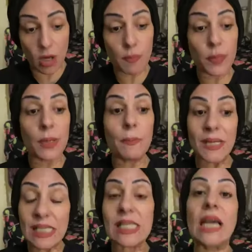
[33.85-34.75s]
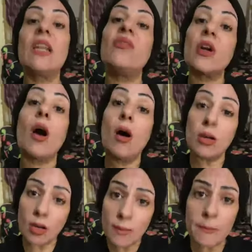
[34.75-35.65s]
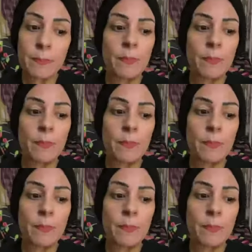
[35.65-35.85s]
كرب بس انا فرحانه